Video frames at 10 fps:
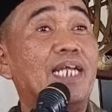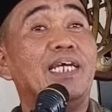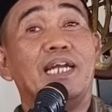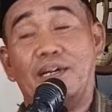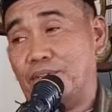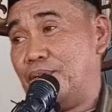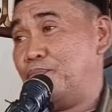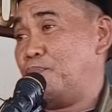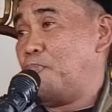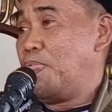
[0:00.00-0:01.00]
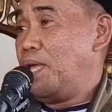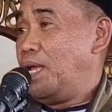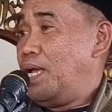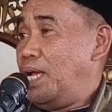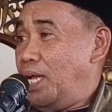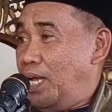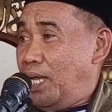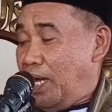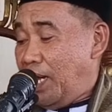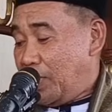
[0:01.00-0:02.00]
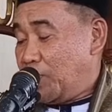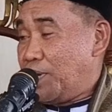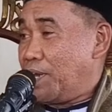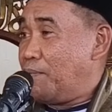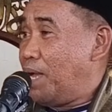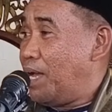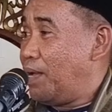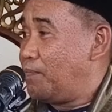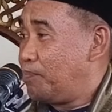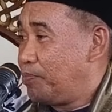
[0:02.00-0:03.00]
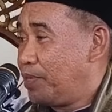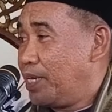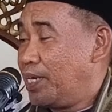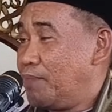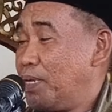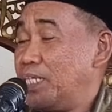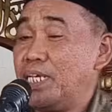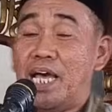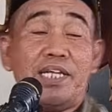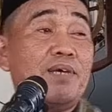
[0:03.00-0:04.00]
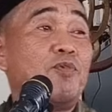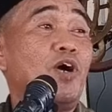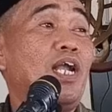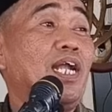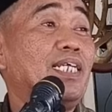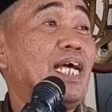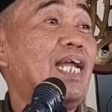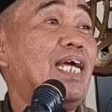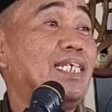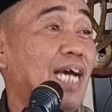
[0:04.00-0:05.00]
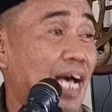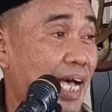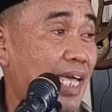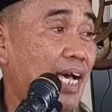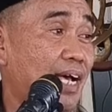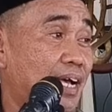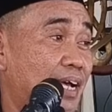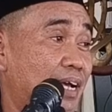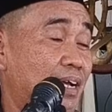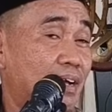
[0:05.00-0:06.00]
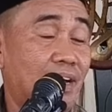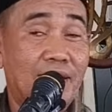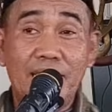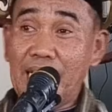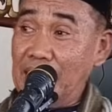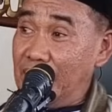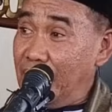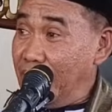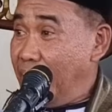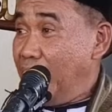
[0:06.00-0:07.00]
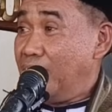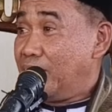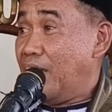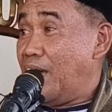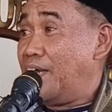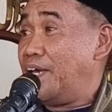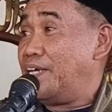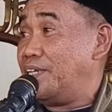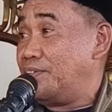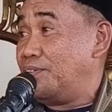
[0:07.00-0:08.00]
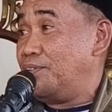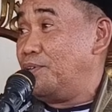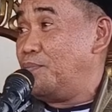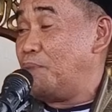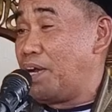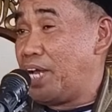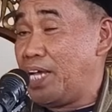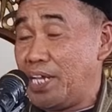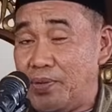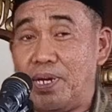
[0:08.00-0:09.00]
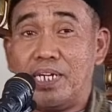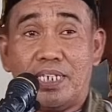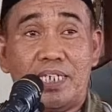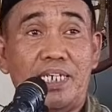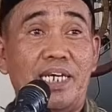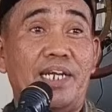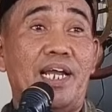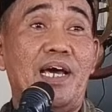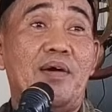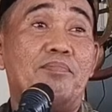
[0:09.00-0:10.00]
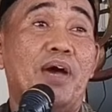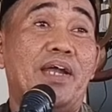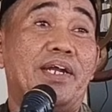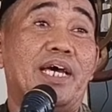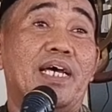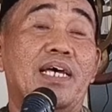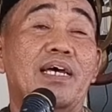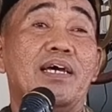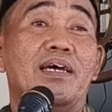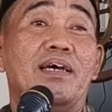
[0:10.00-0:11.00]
aliyil azim. Aswaraba. Na napancaji pung Allah taala cahaya. Nah, ini nanti cahaya itu maknanya juga di sini adalah makna